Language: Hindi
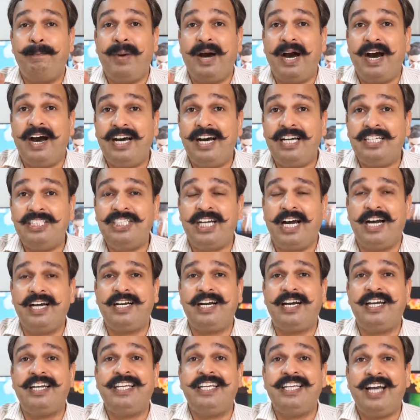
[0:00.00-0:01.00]
बाहर
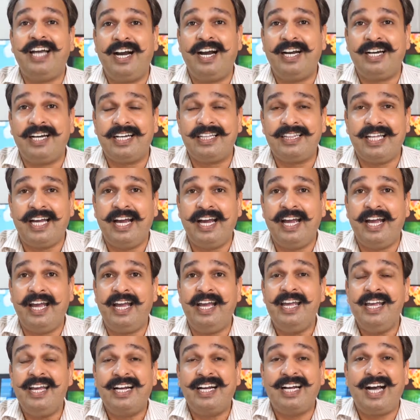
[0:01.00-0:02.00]
जाकर क्या करता है